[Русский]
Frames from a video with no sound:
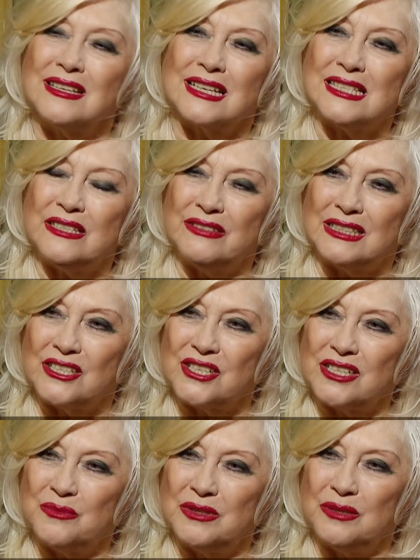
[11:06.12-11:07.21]
и красивые
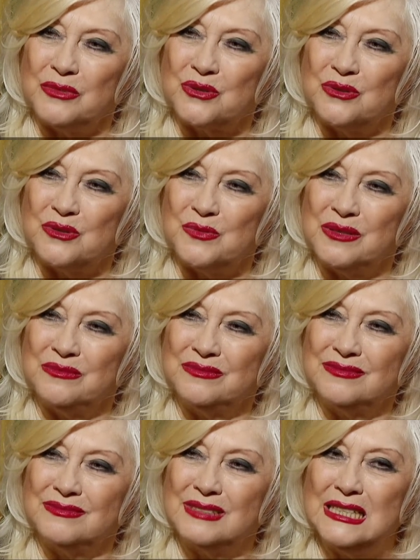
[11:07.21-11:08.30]
отношения были между людьми
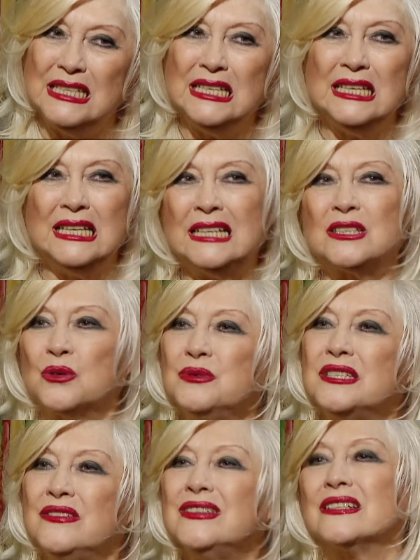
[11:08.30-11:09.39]
это
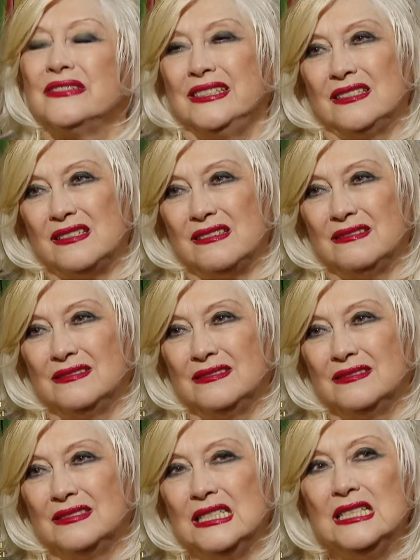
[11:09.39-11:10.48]
культивировалось.
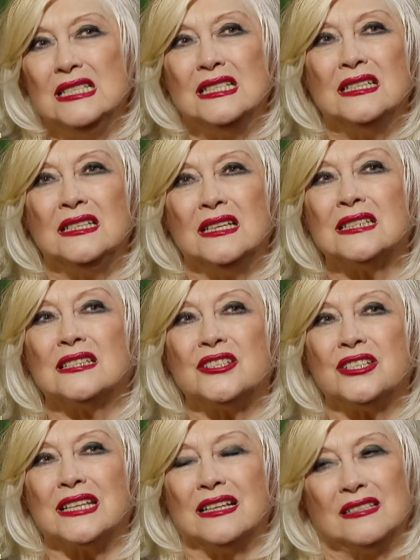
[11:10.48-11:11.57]
И это
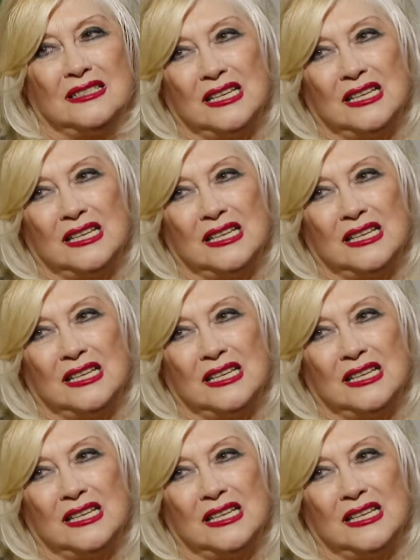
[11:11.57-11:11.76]
считалось